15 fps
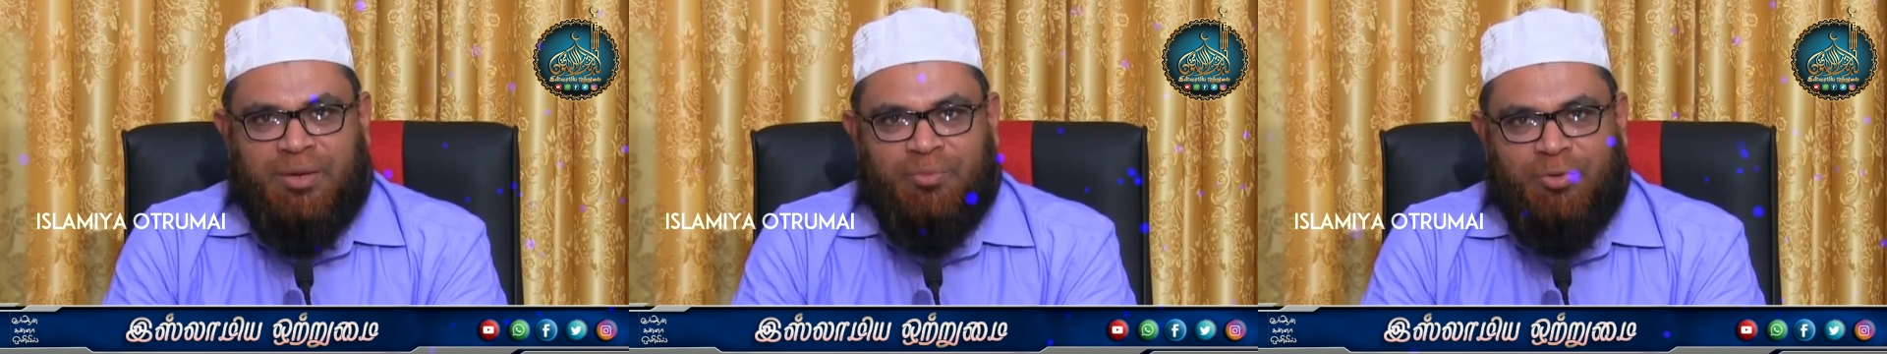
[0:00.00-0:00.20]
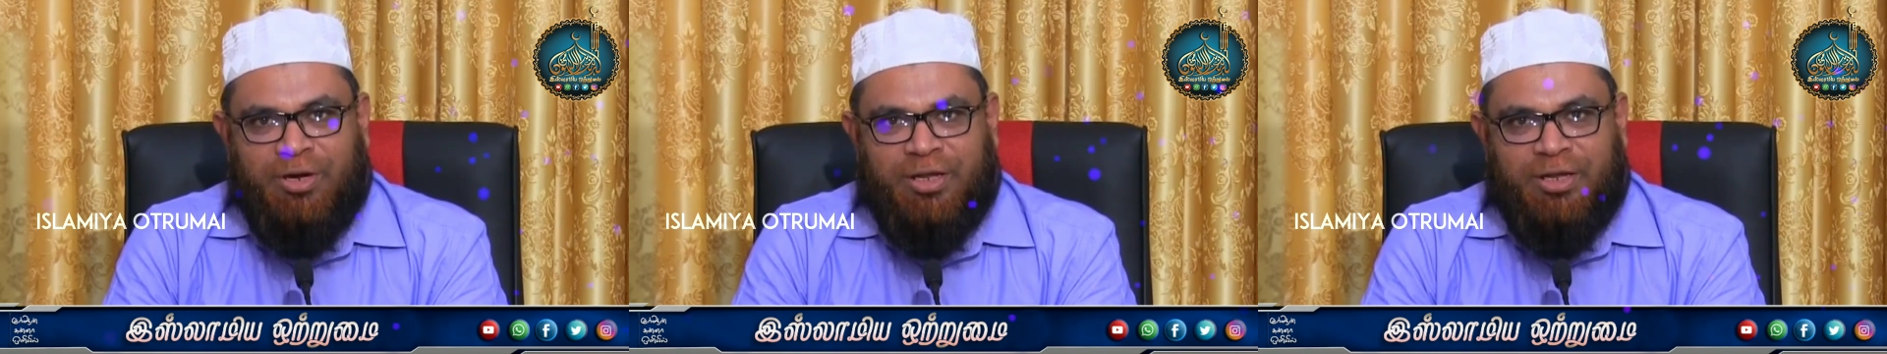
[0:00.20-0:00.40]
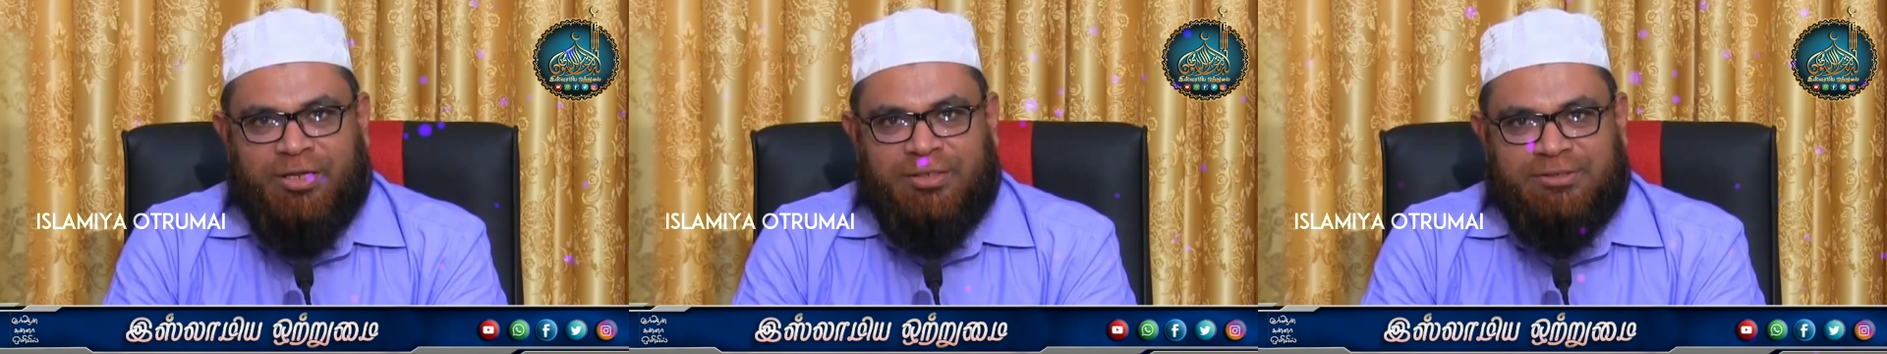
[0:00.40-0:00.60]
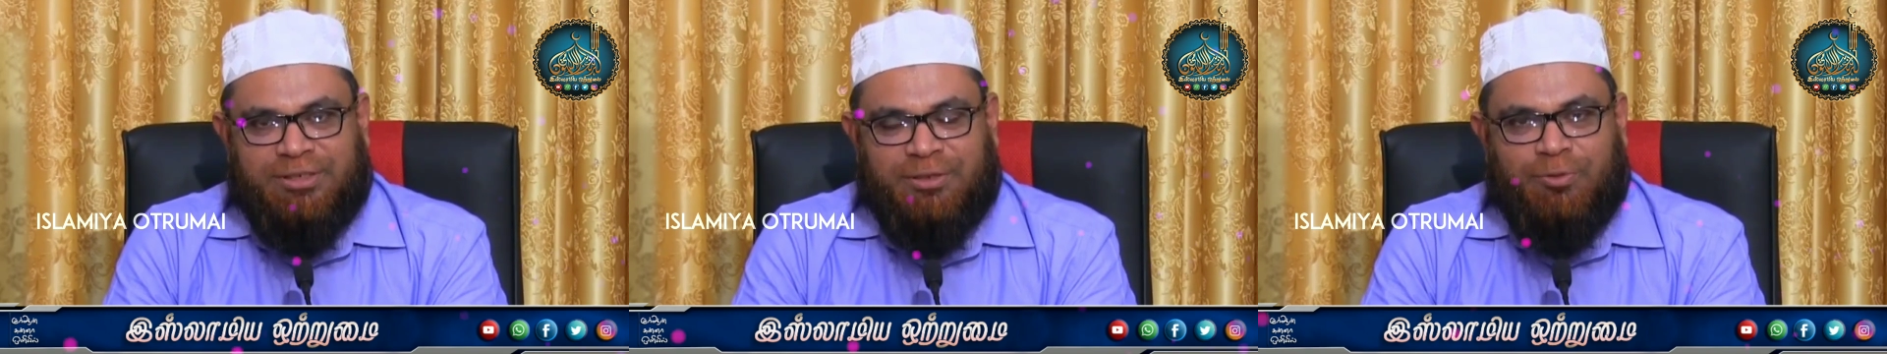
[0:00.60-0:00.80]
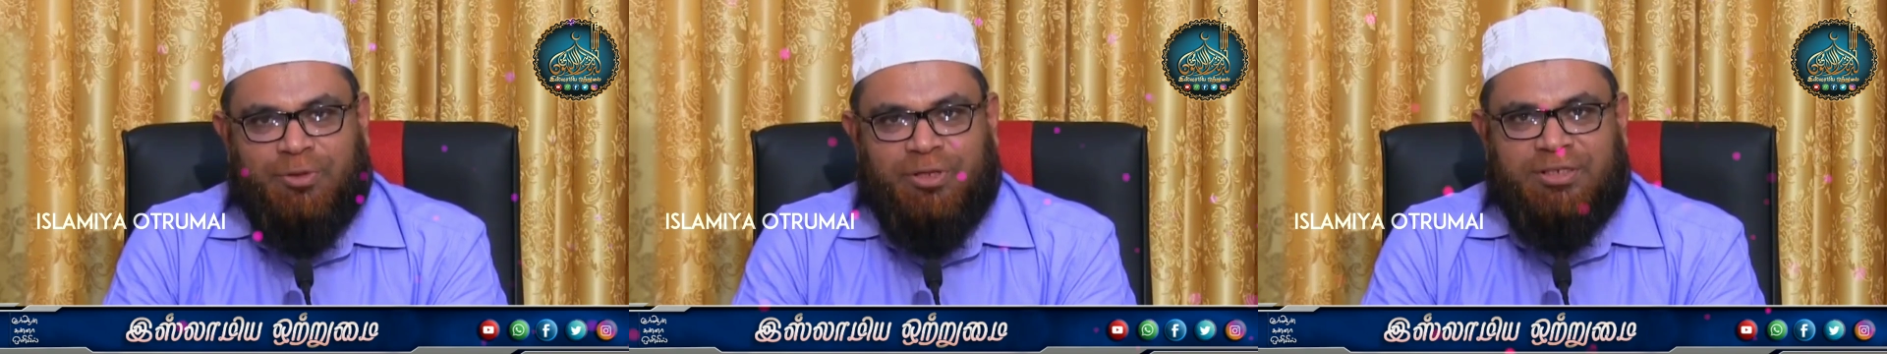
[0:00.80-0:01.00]
அன்புள்ள
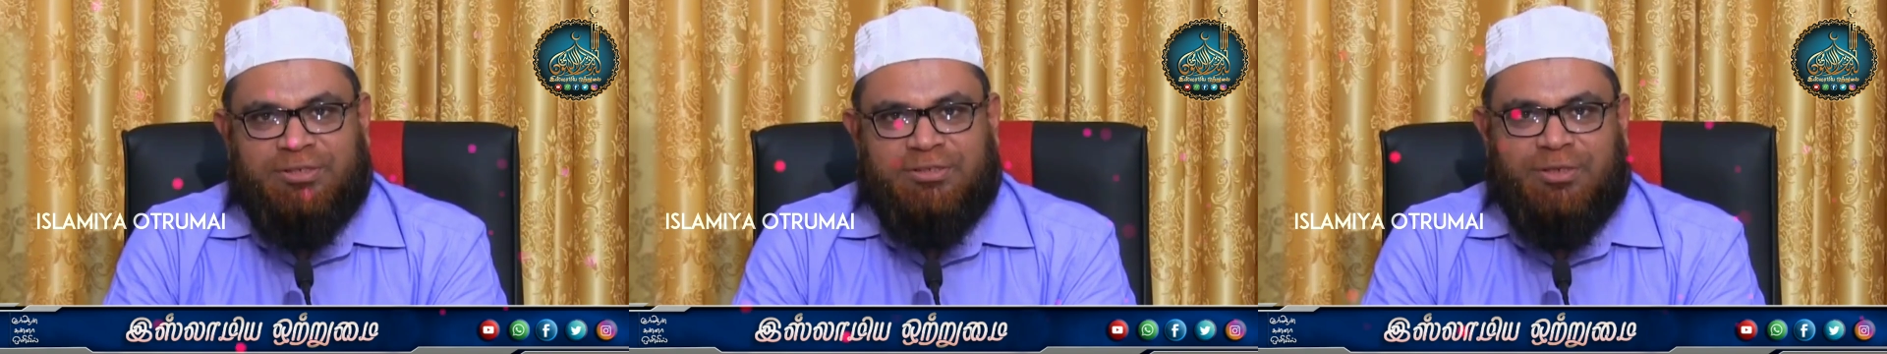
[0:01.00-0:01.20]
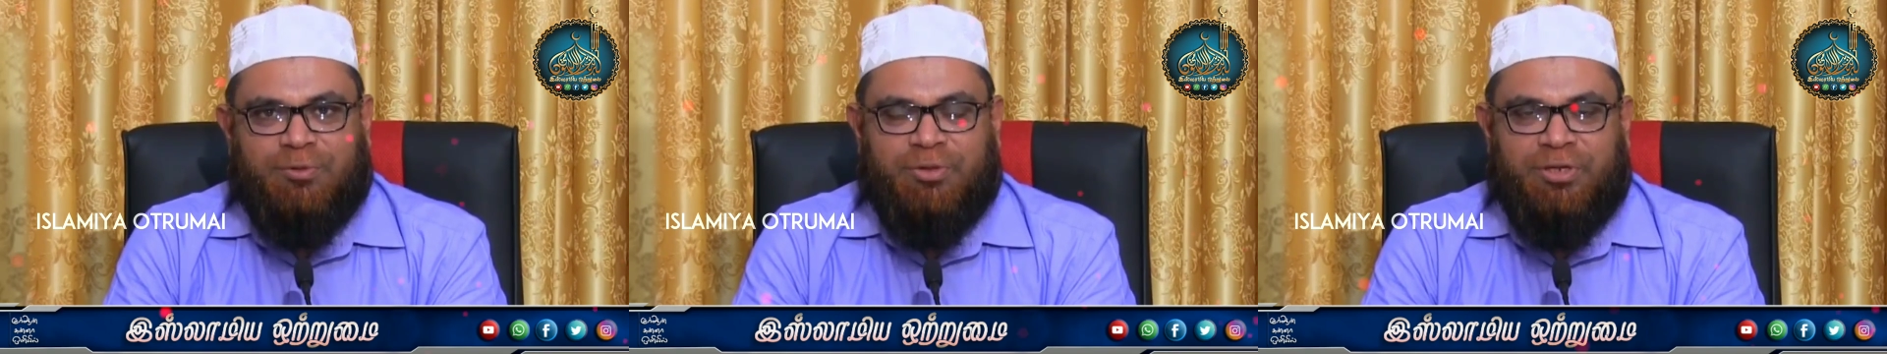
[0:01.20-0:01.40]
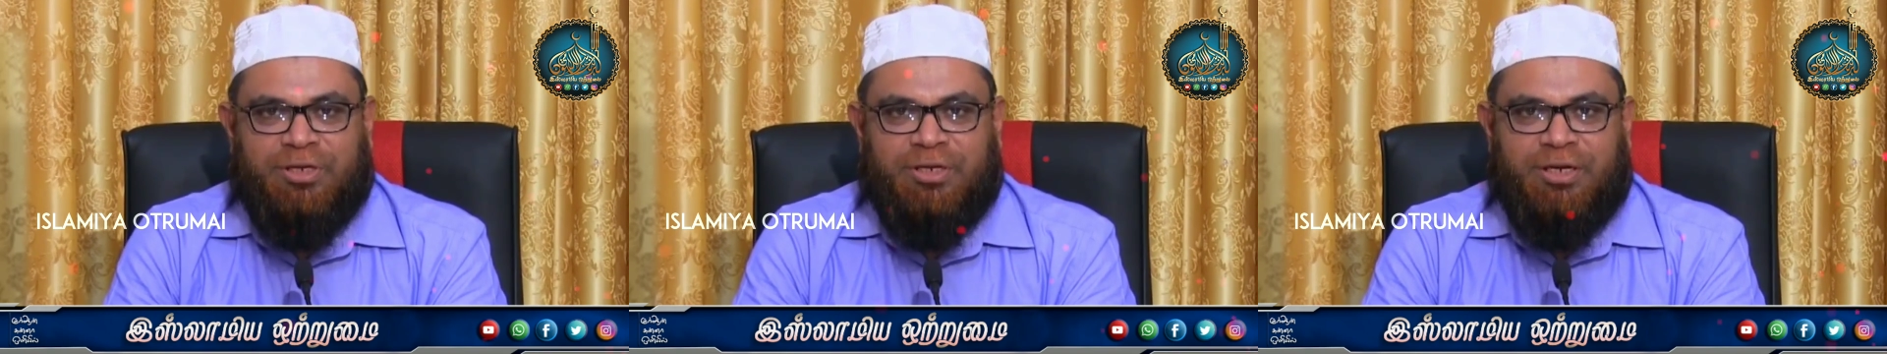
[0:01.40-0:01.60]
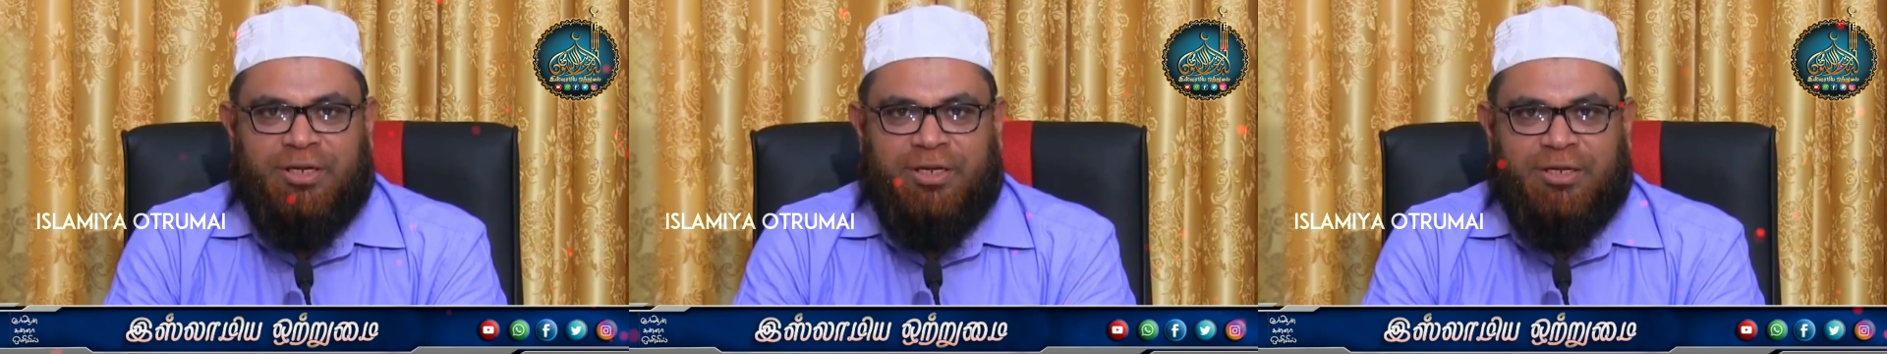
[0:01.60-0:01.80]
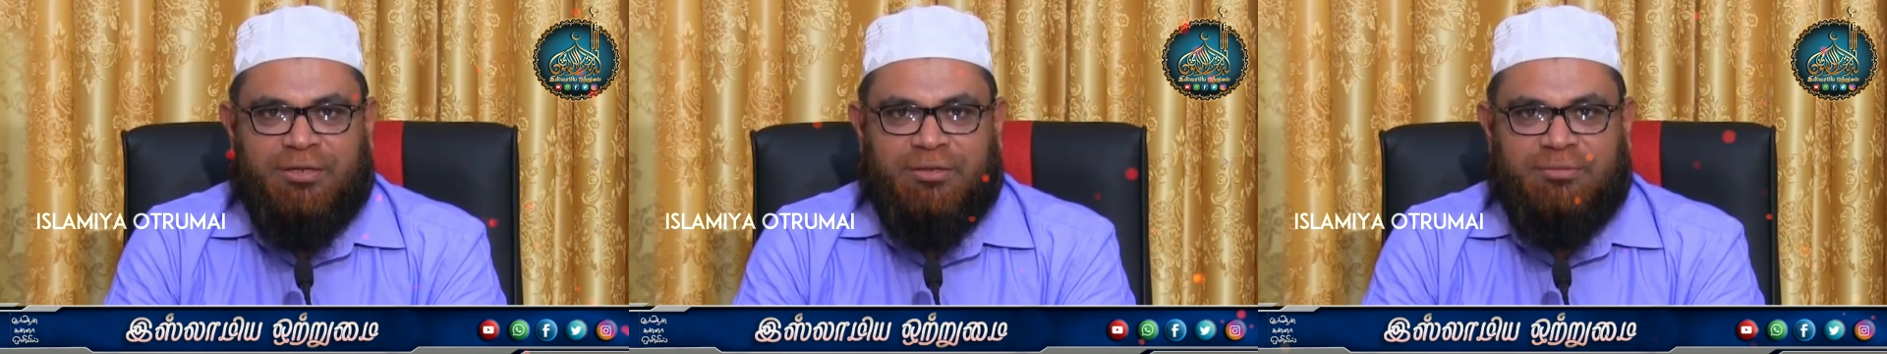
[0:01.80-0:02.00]
சகோதர சகோதரிகளே